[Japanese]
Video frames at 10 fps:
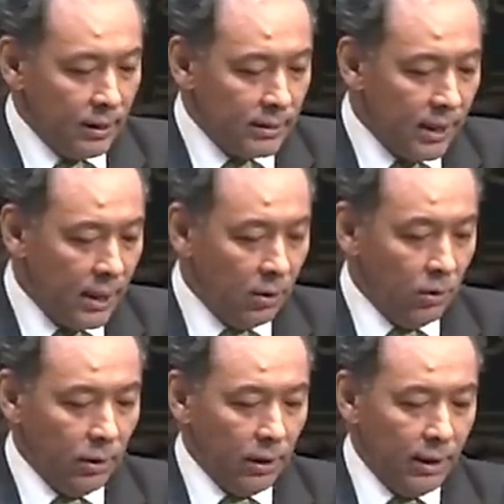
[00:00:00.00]
西
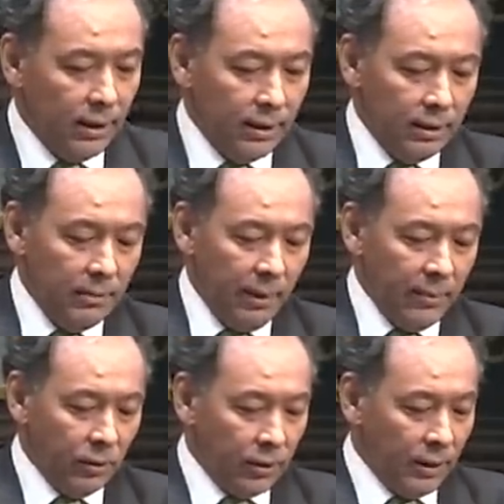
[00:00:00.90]
洋、えー、2
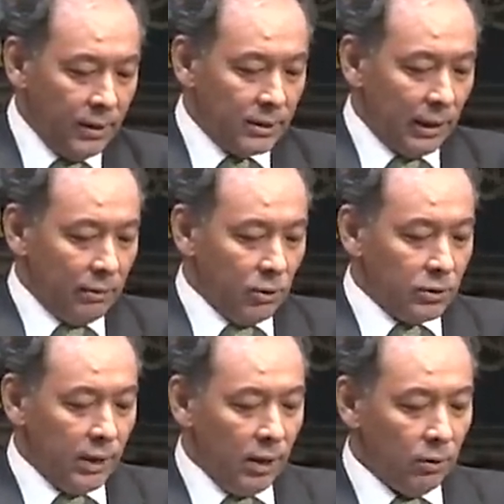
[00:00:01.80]
番目の点ですけれど
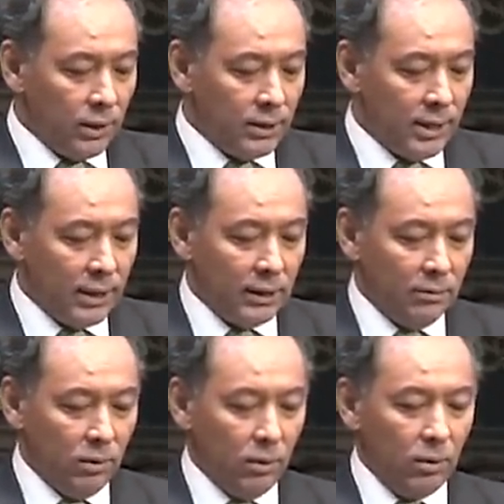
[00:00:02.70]
も西洋哲学
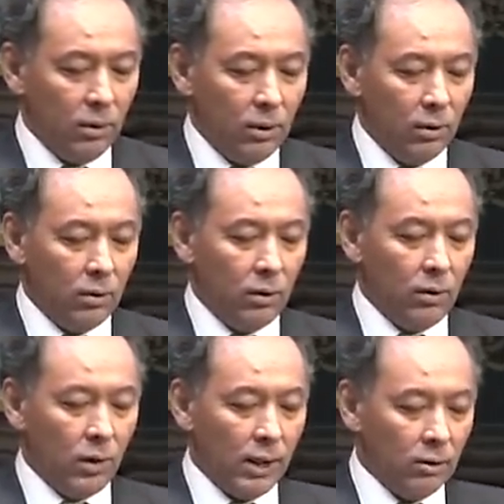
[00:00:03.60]
にも
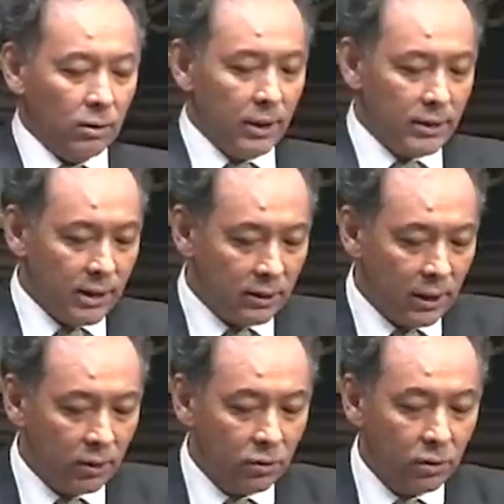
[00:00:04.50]
他の哲学
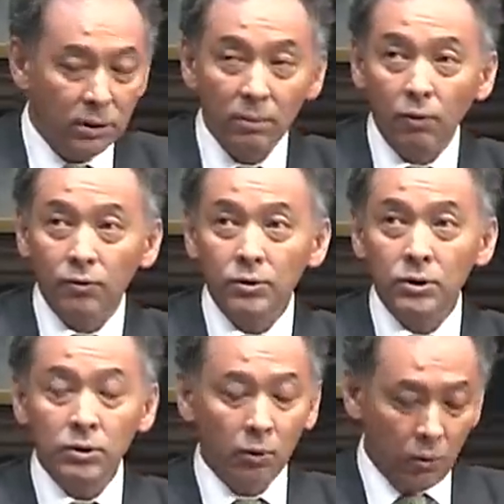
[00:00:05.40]
伝統にも複
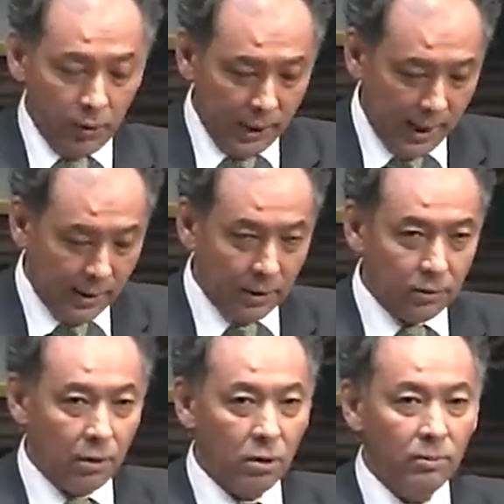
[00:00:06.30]
数の論理学がある
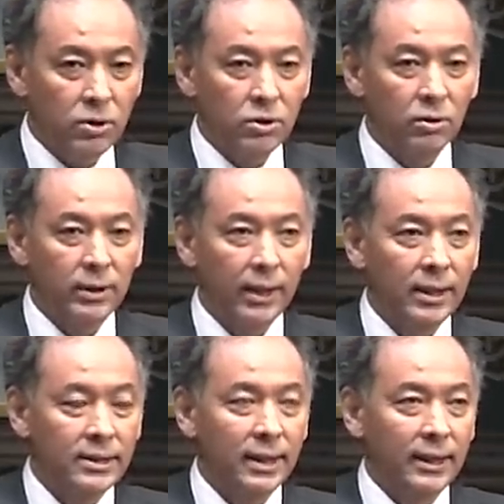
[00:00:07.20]
とこれも重要で
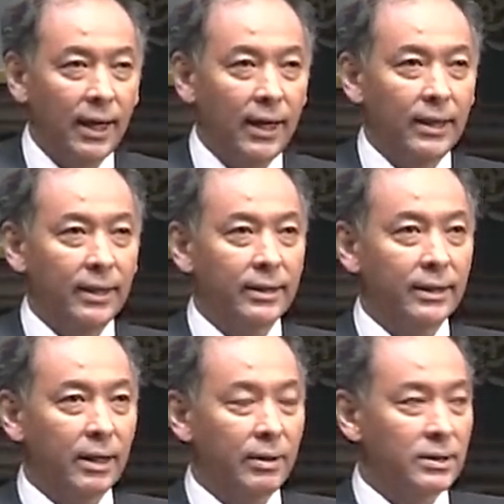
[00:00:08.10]
現在でなか
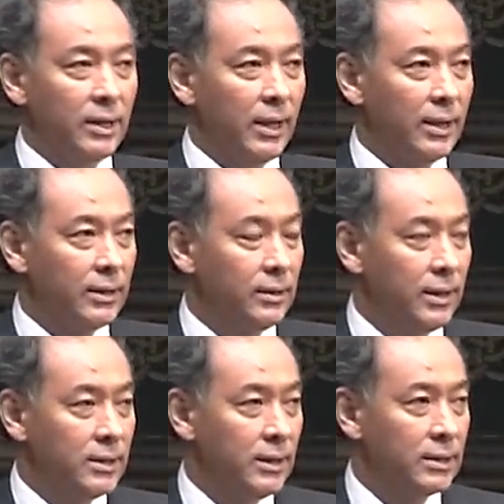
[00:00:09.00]
なか忘れられ
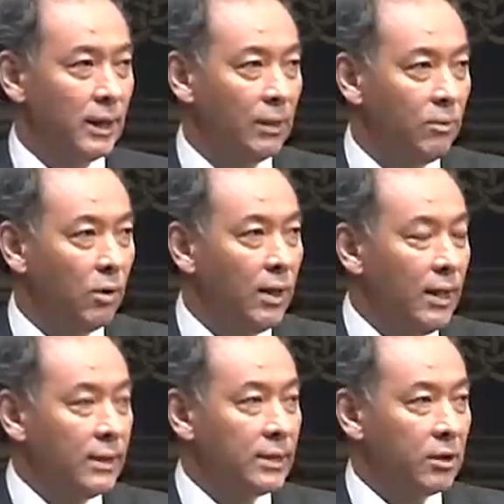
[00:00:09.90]
がちですけれども
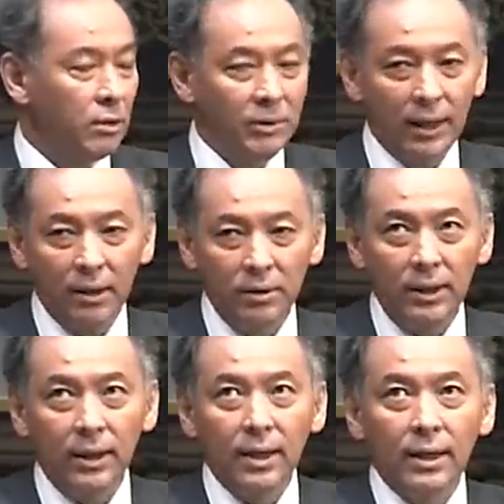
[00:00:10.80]
先ほど見たよう
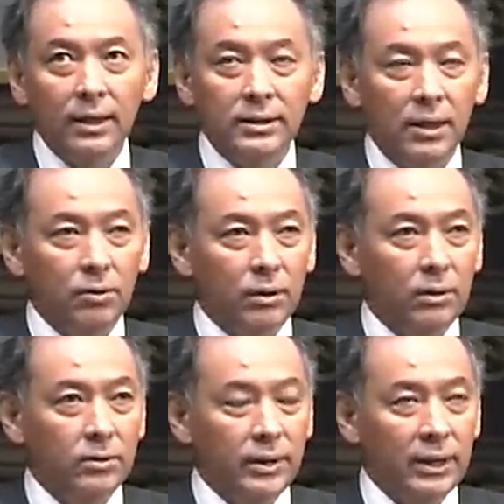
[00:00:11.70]
に西洋
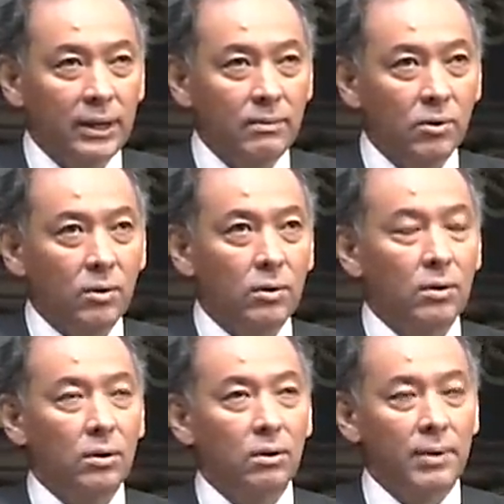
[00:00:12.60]
の中で
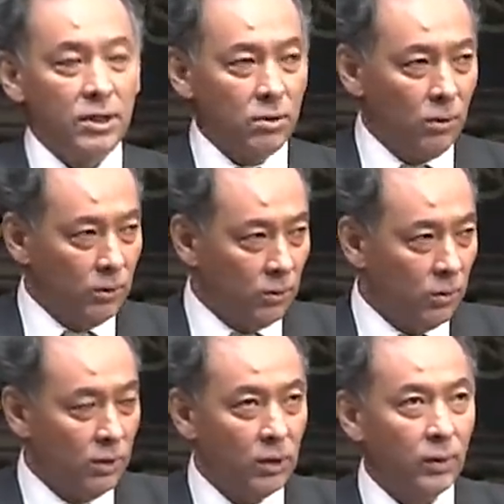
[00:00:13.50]
も弁証法の
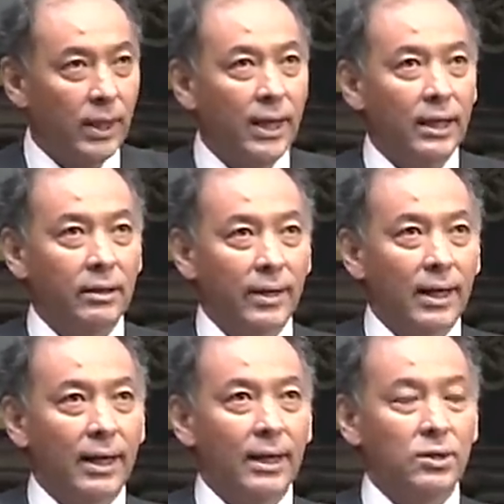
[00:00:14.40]
論理とかあるい
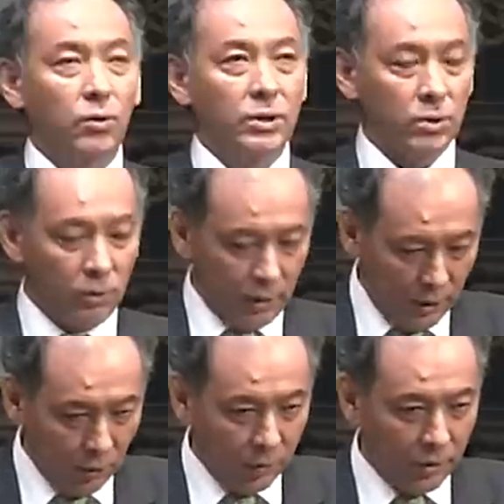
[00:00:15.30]
は超越論
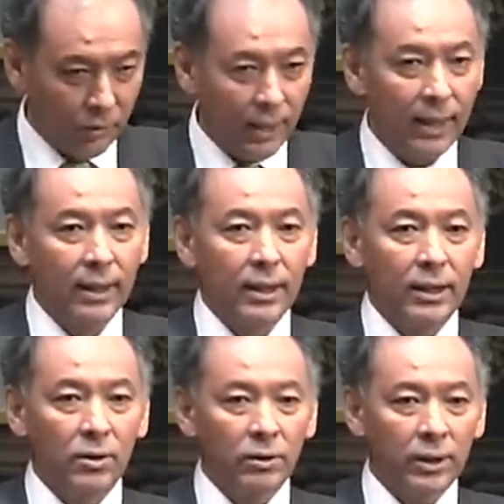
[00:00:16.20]
的論理と
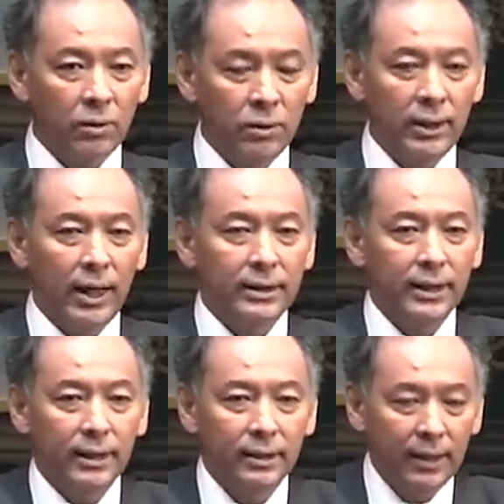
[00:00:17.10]
かいろいろな論理
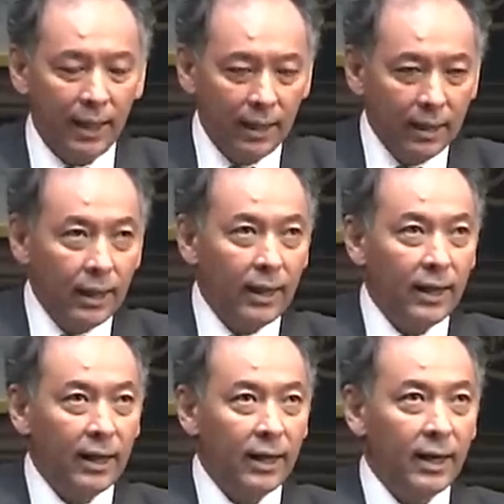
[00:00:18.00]
学があって、
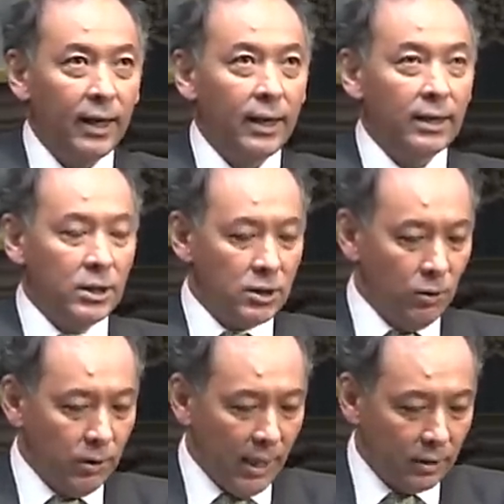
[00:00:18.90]
えー、形式
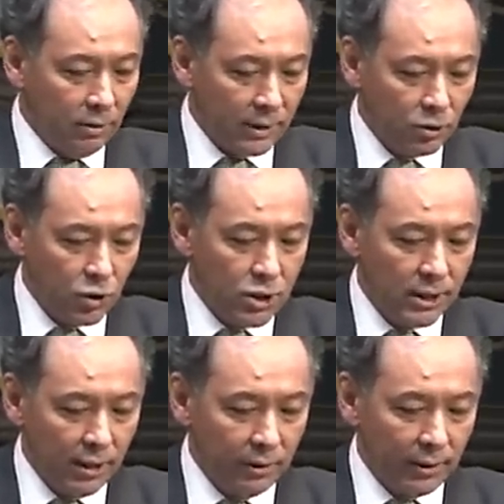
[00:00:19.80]
論理学とは少し
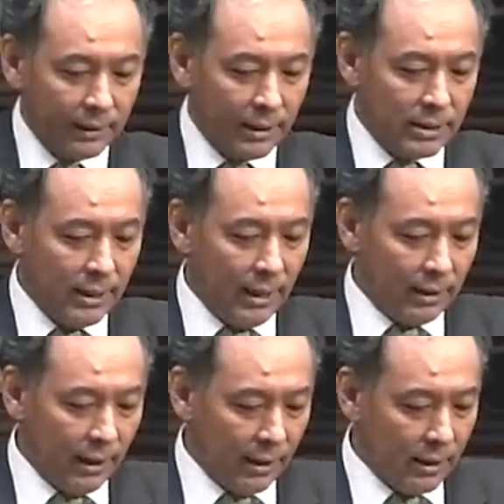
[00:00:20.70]
違うような形で
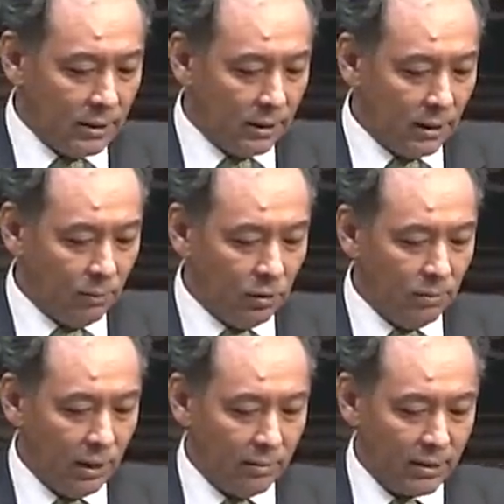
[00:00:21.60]
展開してきたも
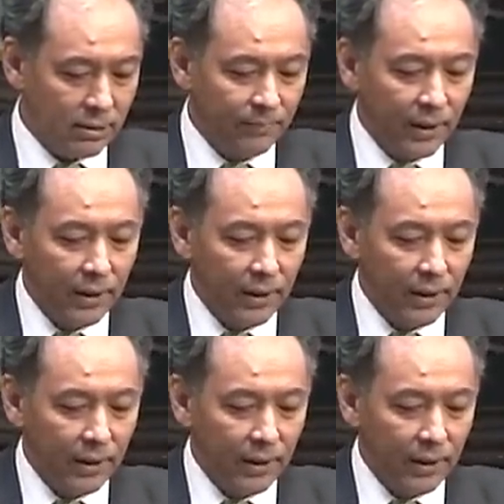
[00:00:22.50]
のもあります。